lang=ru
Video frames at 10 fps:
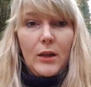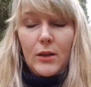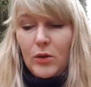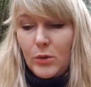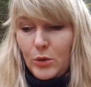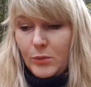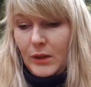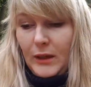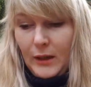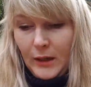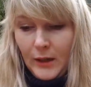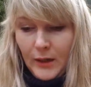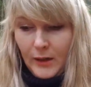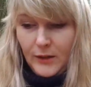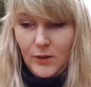И, в общем-то,
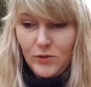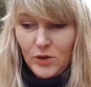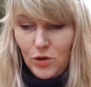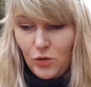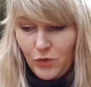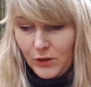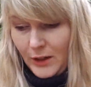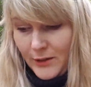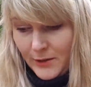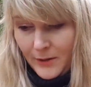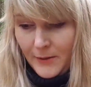когда он зашел в класс,